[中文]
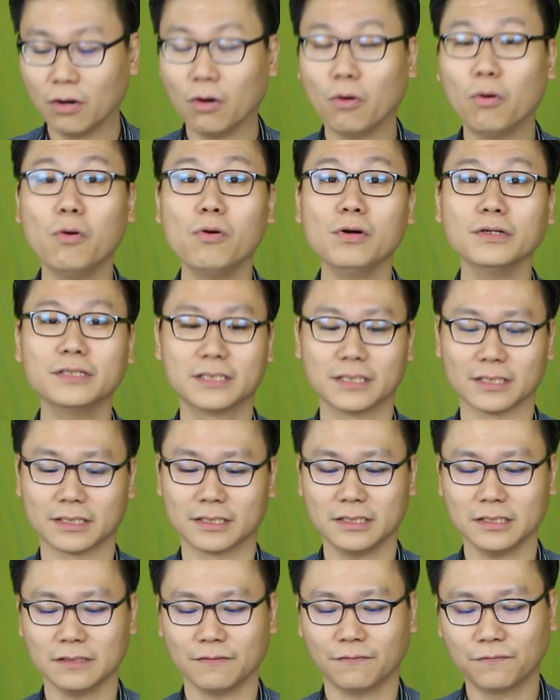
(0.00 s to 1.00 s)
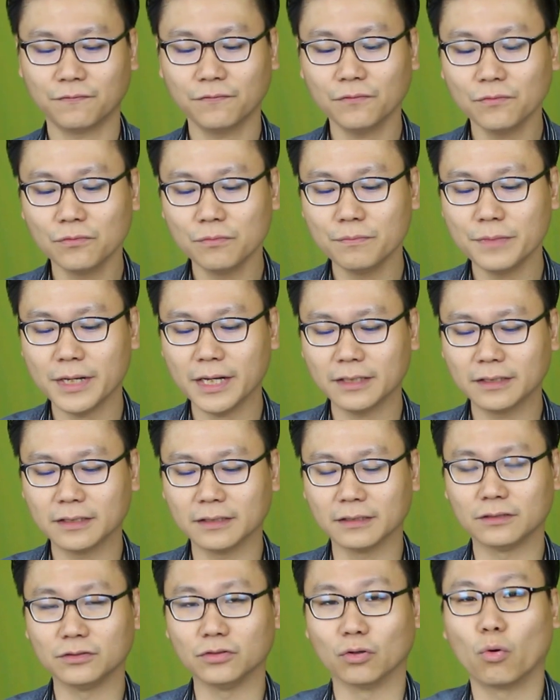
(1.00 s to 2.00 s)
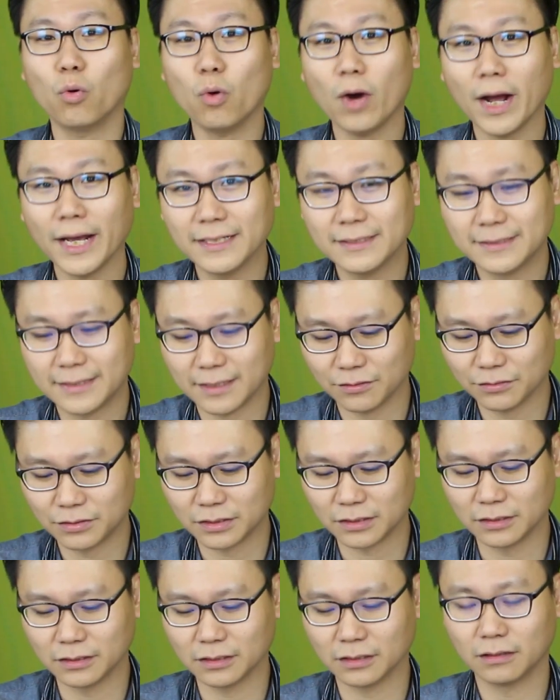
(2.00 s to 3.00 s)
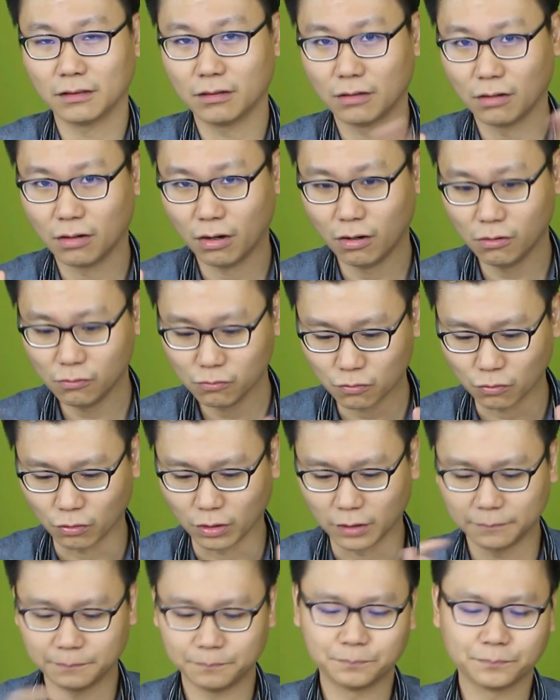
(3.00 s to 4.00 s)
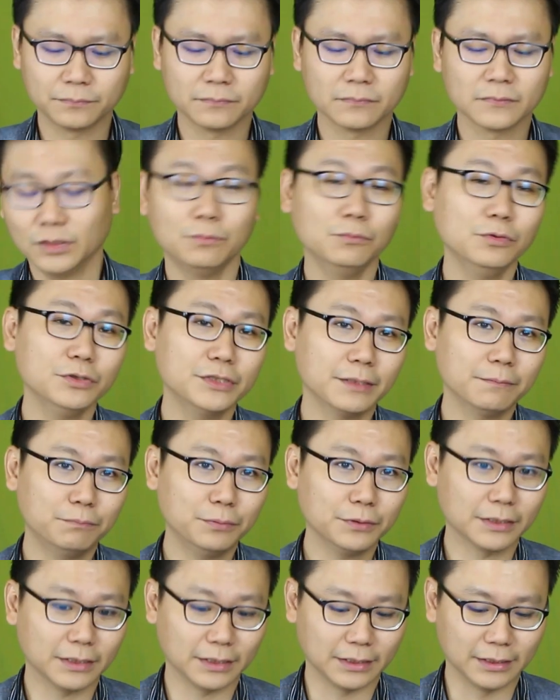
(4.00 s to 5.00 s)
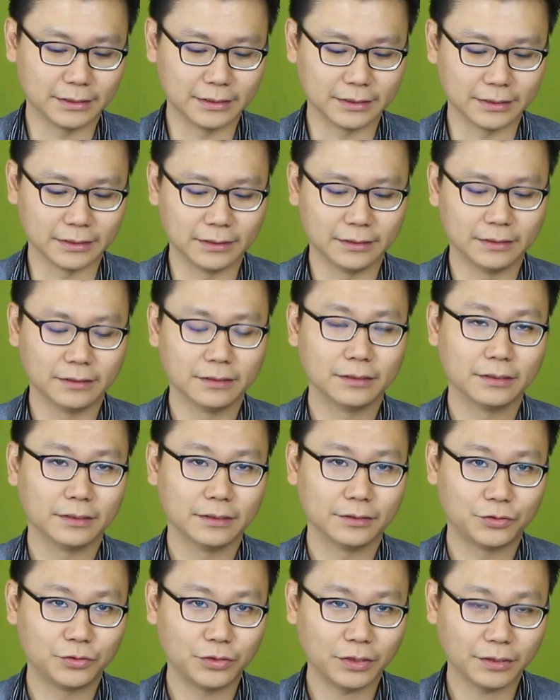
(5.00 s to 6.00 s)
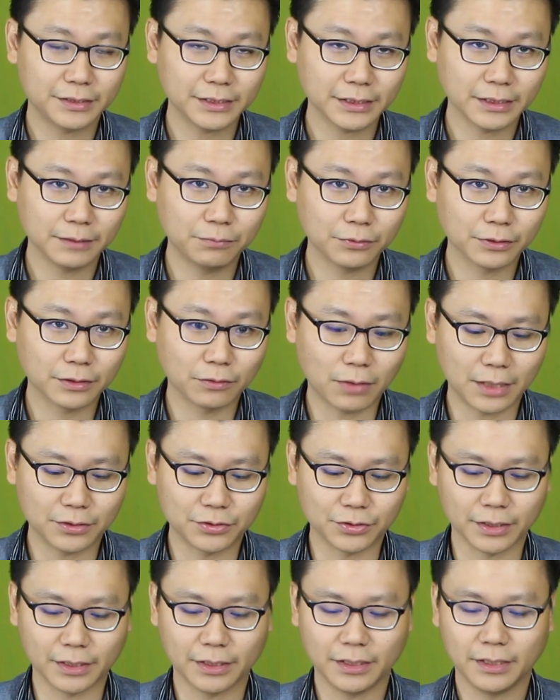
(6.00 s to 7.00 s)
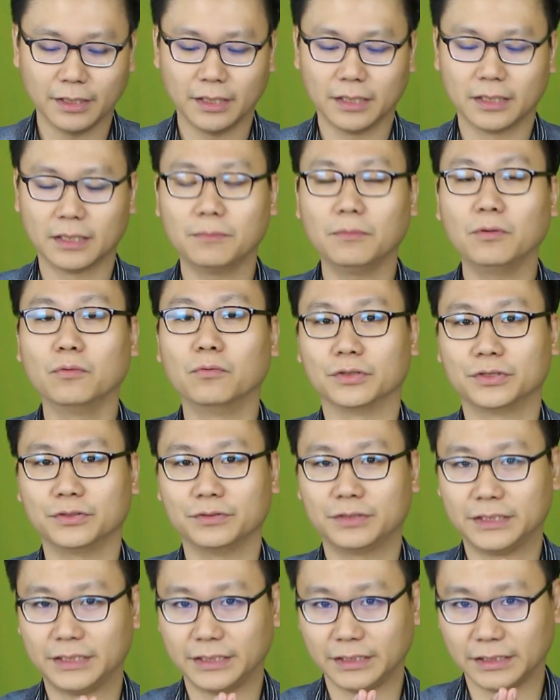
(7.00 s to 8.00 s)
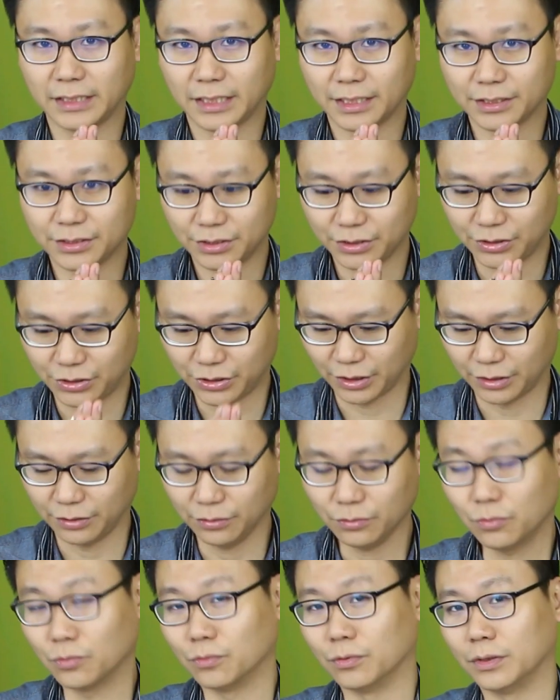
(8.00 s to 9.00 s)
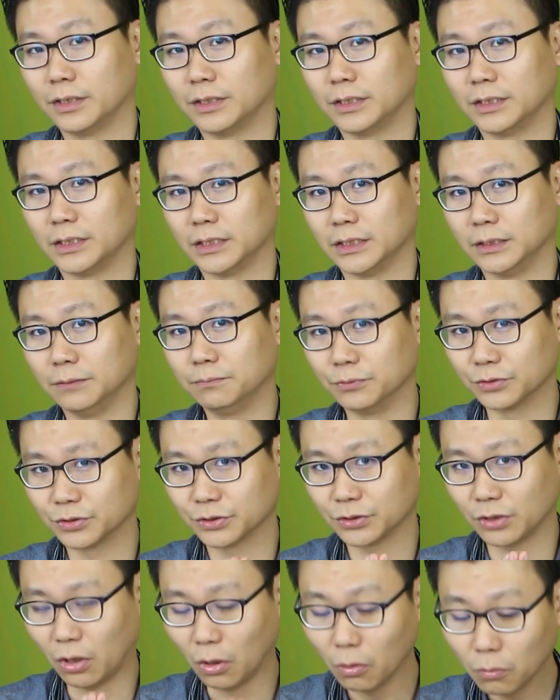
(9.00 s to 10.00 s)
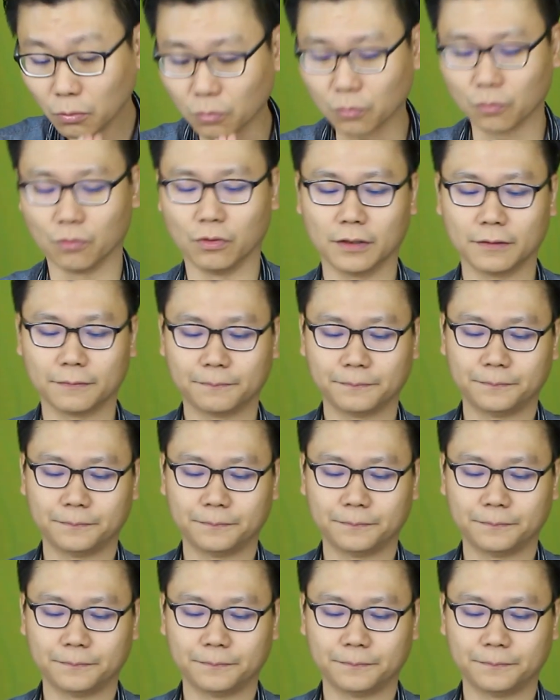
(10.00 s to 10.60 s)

或者是负面的、有坏消息的后果，目前不得而知，需要进一步的挖掘。那么我就期待是成果，而不是后果。